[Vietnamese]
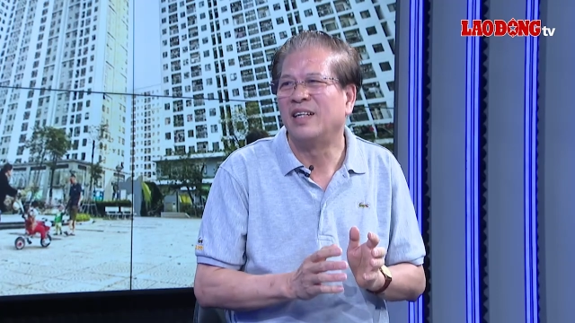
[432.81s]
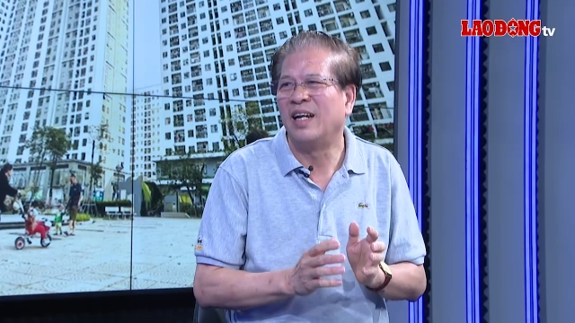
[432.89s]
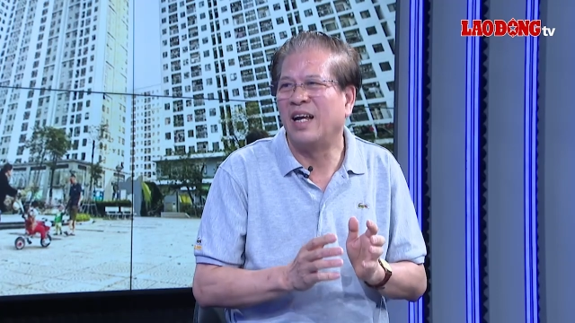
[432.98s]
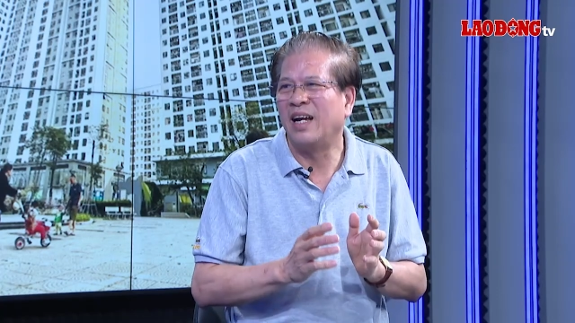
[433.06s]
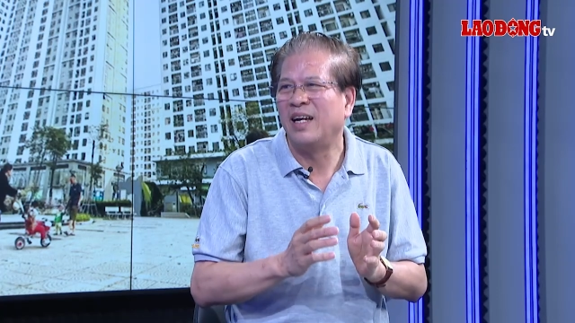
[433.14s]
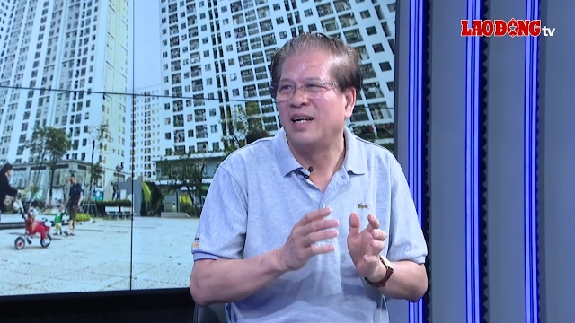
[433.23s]

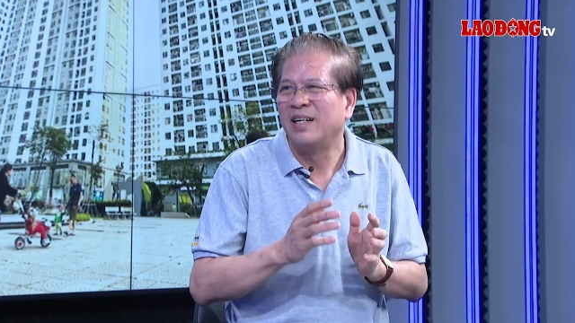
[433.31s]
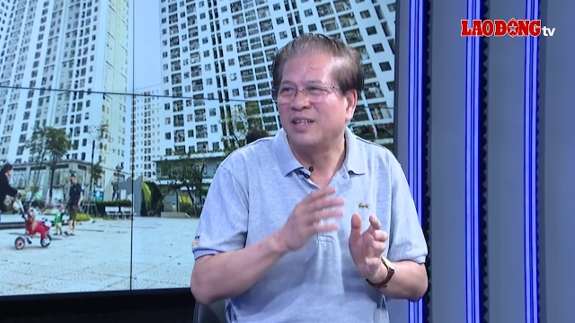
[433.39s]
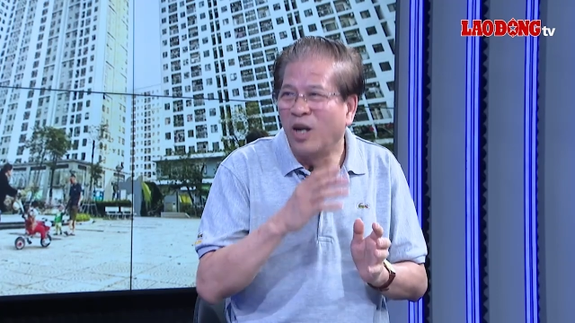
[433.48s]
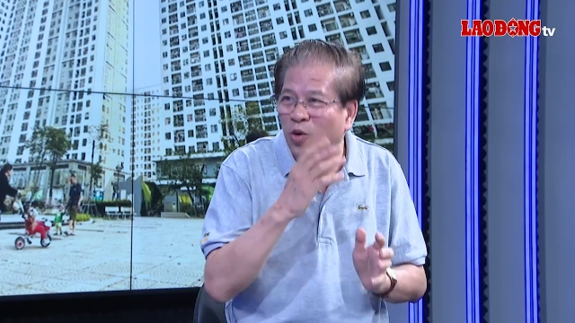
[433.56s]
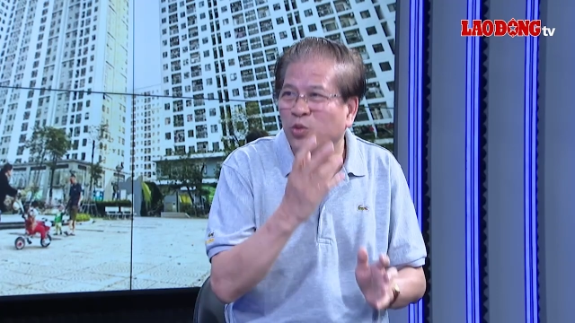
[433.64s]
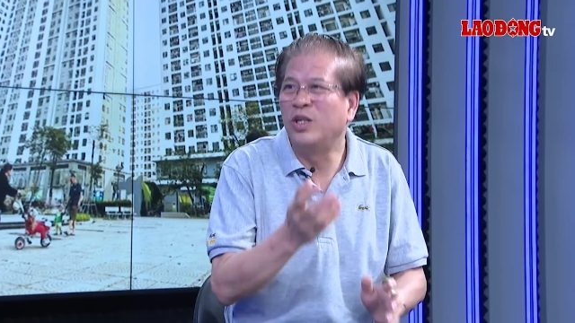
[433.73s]
là
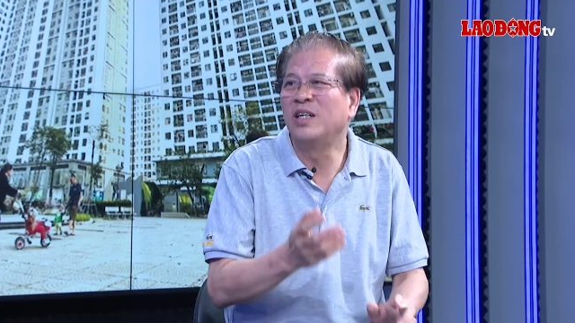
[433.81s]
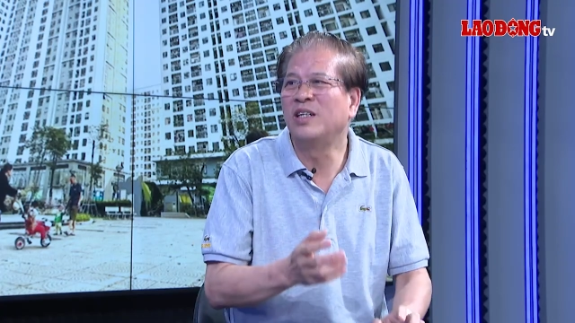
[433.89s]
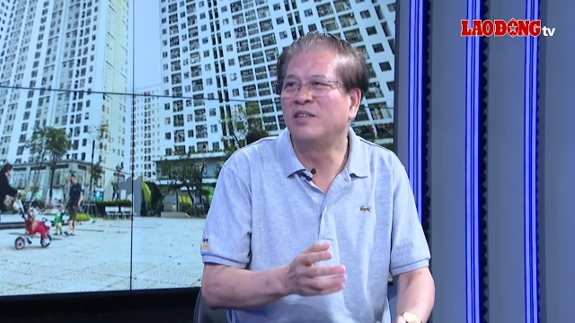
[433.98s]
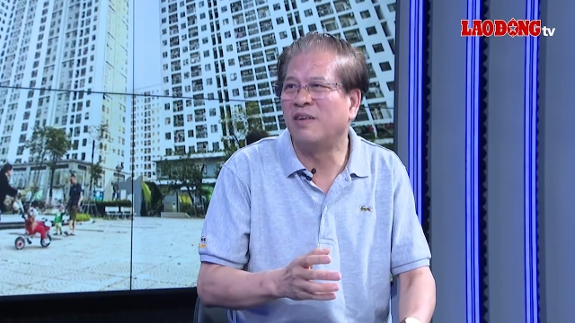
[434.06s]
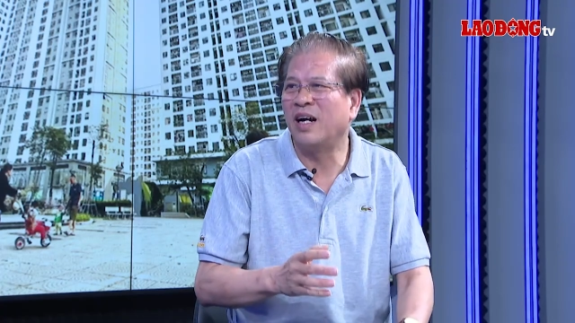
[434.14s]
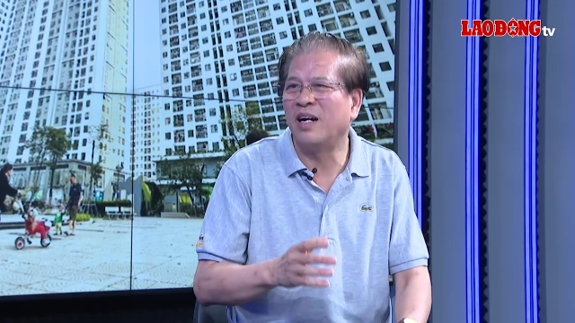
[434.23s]
đầu
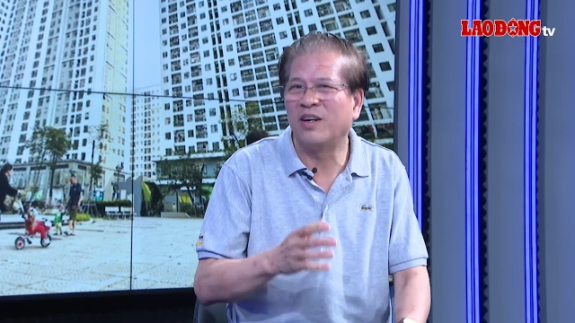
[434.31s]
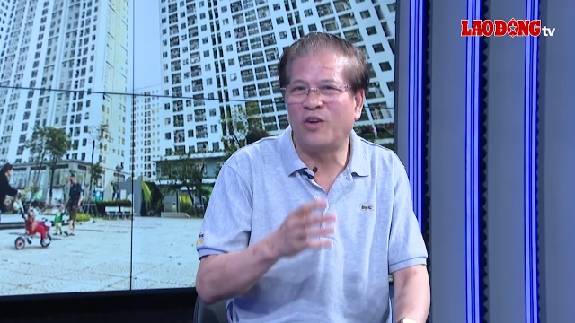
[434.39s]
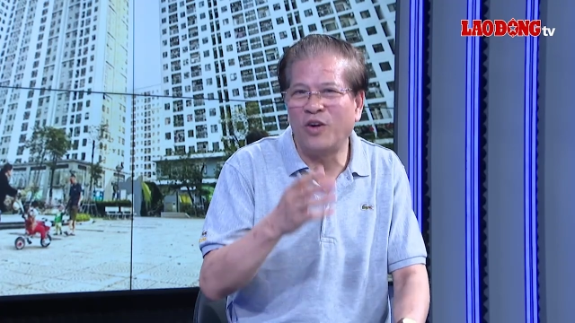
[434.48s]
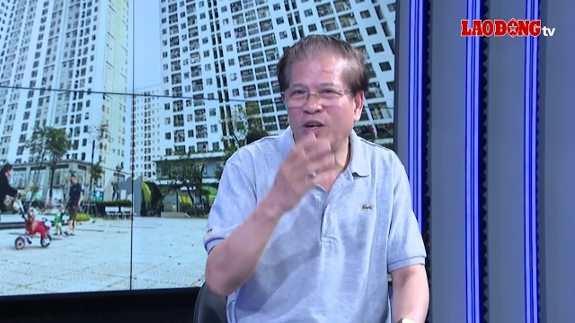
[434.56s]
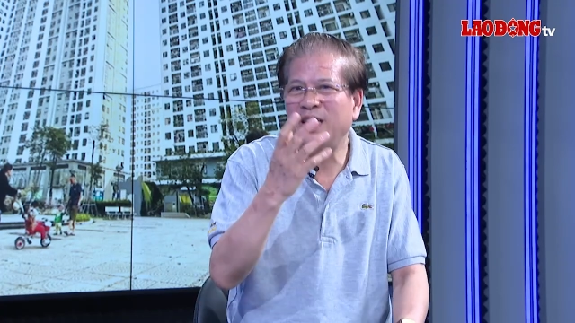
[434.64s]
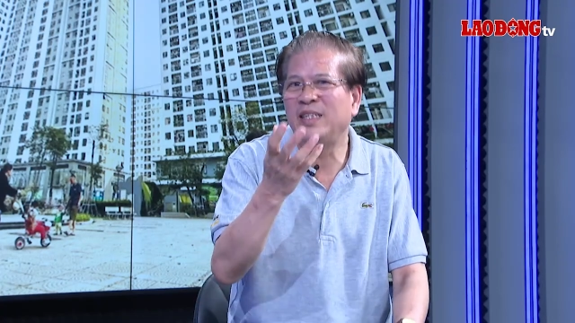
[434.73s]
tư và
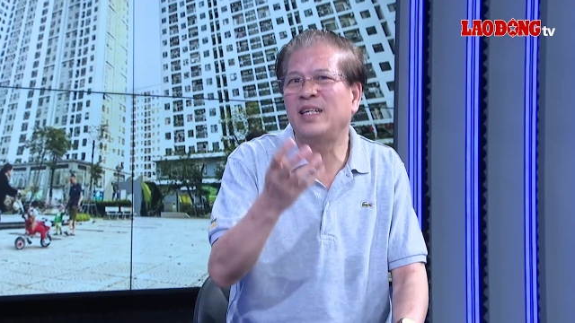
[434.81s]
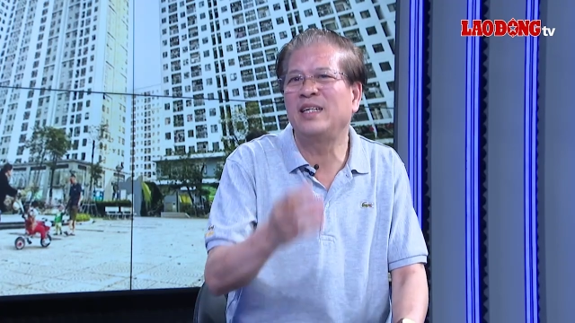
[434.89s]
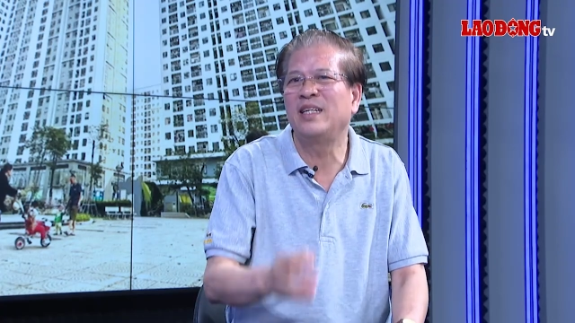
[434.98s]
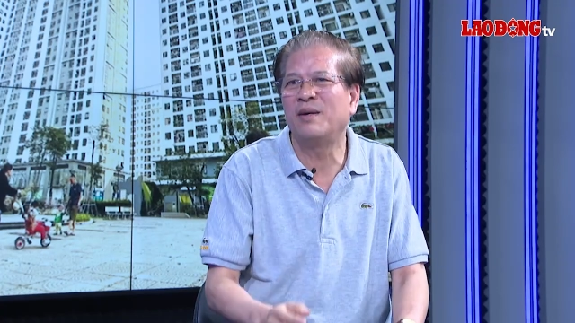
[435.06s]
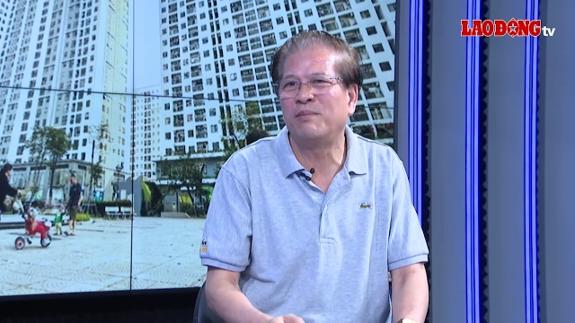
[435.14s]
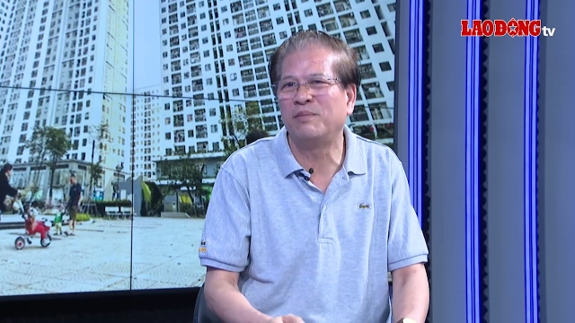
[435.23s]
có cái
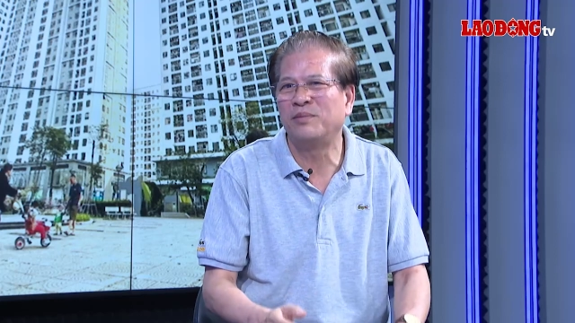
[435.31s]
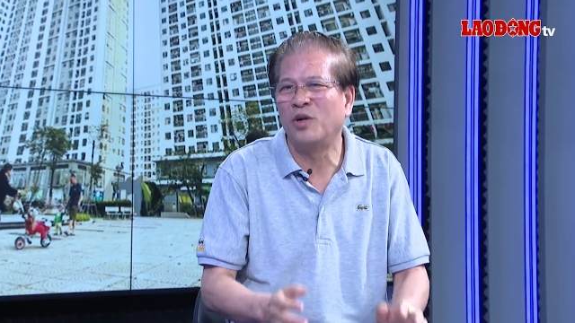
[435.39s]
trách nhiệm